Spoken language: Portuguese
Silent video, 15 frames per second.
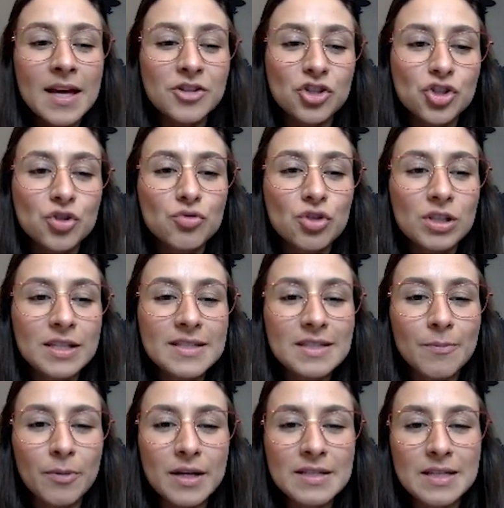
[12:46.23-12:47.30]
e a gente
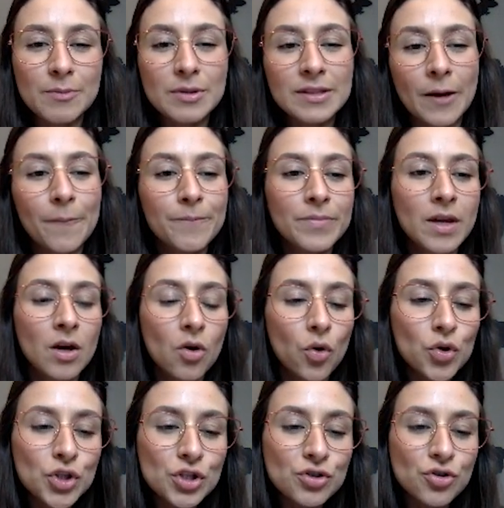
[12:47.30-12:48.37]
utiliza, por exemplo, então,
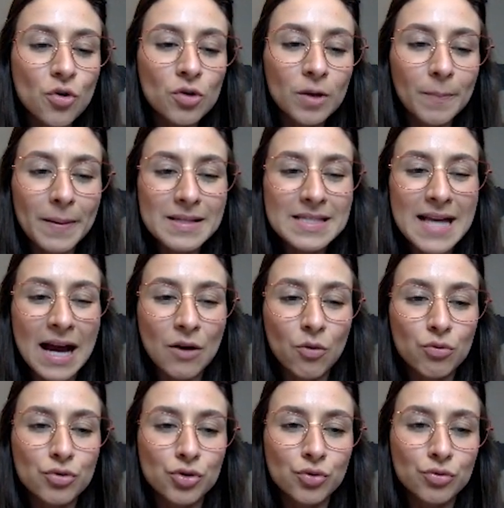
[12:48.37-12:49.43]
o Tesouro IPCA
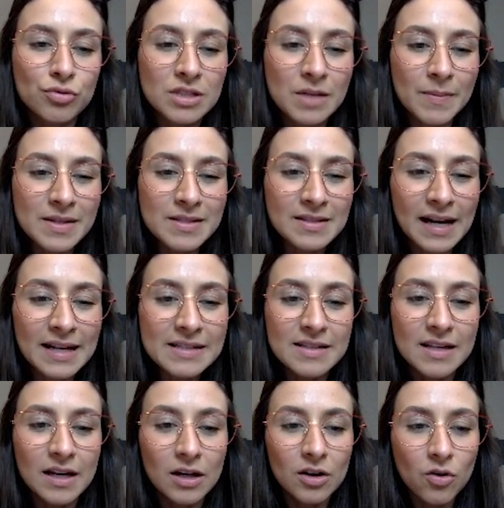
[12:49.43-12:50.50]
com juros semestrais